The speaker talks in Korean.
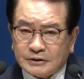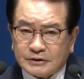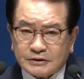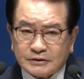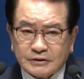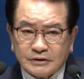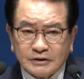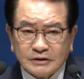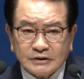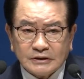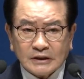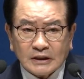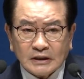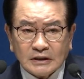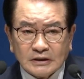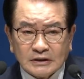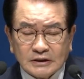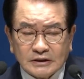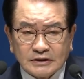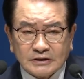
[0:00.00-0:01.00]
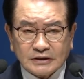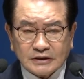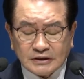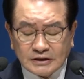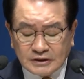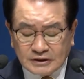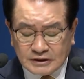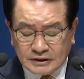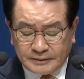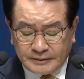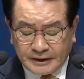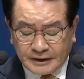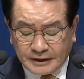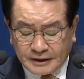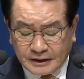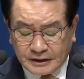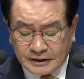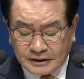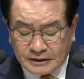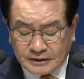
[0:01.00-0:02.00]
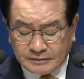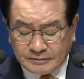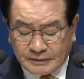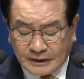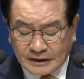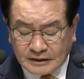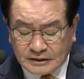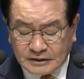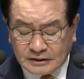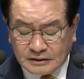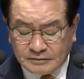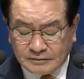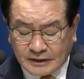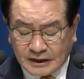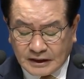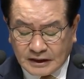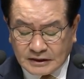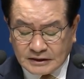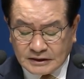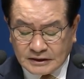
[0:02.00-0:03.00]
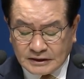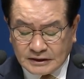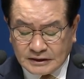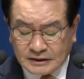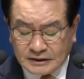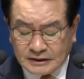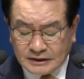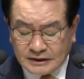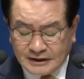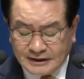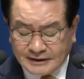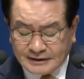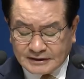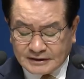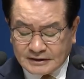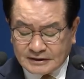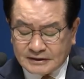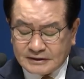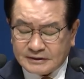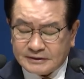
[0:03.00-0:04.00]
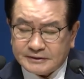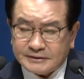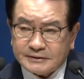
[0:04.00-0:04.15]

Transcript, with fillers: 성냥 2,200개를 만들 만한 인,